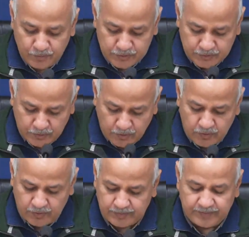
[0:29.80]
उसको
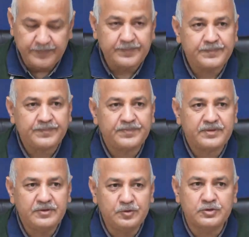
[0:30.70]

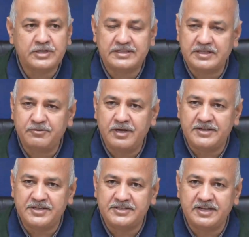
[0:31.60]
यूज करते हुए
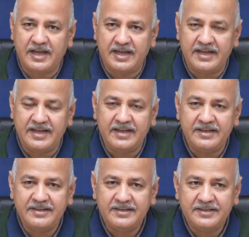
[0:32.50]
आदेश दिलाया है
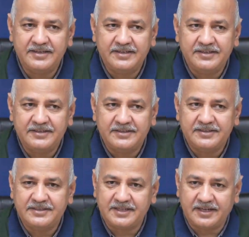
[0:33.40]

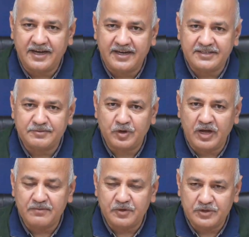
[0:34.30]
कि सरकार इस
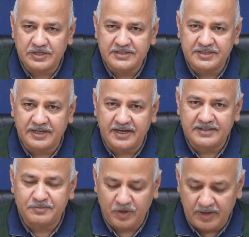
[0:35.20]
प्रोग्राम को दिल्ली सरकार
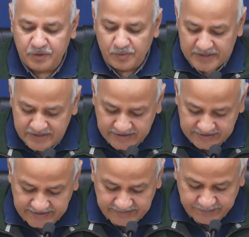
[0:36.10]
इस प्रोग्राम को बंद कर दे